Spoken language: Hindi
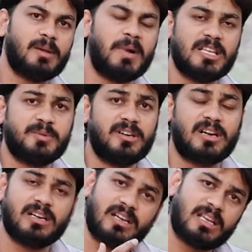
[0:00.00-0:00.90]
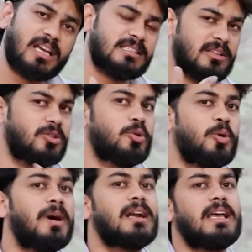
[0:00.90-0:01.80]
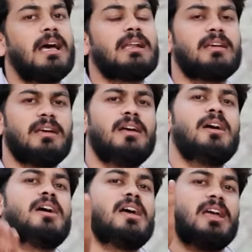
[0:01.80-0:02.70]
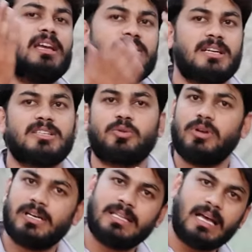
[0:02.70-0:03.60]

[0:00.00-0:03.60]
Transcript: एक पाँच मिनट रन करके ऐसा दो बार निकाल के इंजन एस कूलेंट